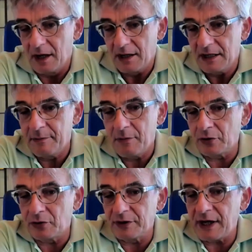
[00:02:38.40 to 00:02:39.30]
in
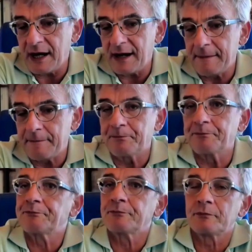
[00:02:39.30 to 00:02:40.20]
modo da
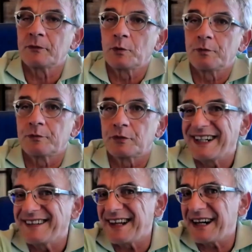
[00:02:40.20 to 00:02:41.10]

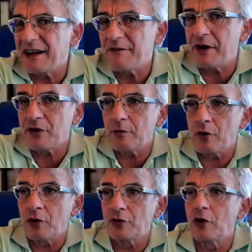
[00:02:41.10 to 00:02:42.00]
utilizzarla in vario
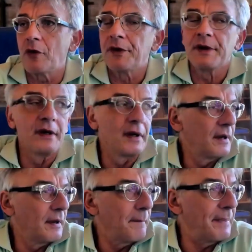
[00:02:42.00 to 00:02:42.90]
modo
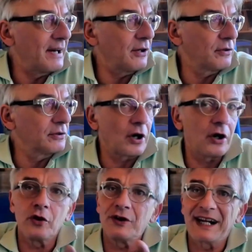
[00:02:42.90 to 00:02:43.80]
per il
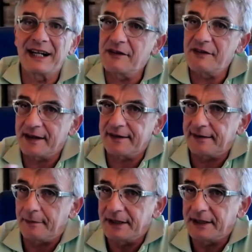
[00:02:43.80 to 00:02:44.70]
controllo della
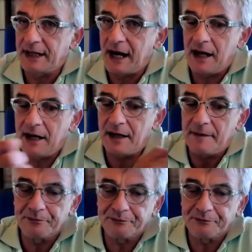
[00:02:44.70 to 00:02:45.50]
devianza mentale.